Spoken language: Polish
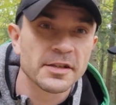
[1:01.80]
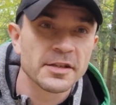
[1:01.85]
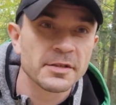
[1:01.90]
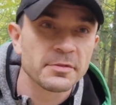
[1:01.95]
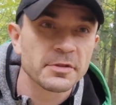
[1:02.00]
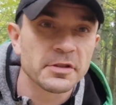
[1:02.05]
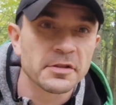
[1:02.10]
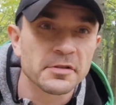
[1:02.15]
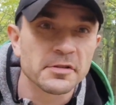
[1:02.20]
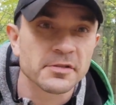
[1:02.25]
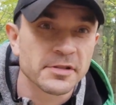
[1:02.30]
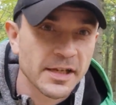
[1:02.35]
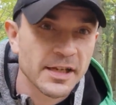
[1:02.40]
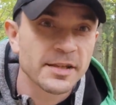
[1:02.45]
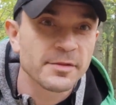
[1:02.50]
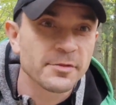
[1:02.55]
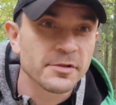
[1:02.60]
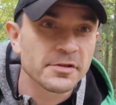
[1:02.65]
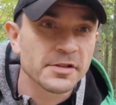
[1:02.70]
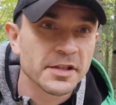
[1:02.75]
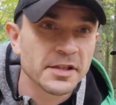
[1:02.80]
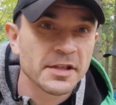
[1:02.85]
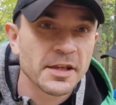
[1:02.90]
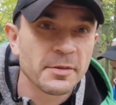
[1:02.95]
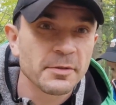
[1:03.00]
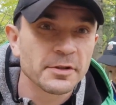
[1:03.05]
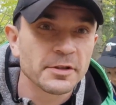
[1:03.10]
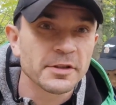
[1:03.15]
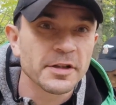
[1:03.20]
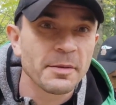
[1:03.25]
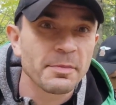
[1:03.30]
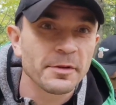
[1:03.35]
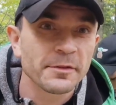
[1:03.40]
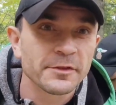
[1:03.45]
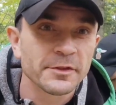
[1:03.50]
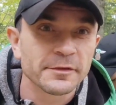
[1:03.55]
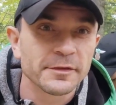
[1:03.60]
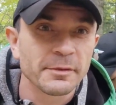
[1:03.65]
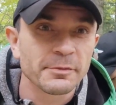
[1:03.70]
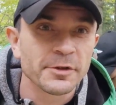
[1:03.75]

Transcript: znajdziemy, to zanim go zetniemy, to na pewno